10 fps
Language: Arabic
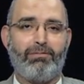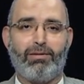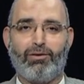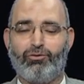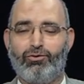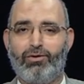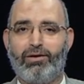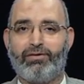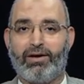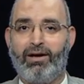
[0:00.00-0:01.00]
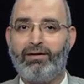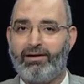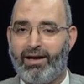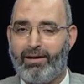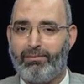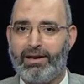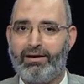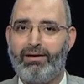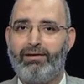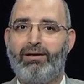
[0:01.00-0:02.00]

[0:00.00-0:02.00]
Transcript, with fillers: موضوع في غاية الأهمية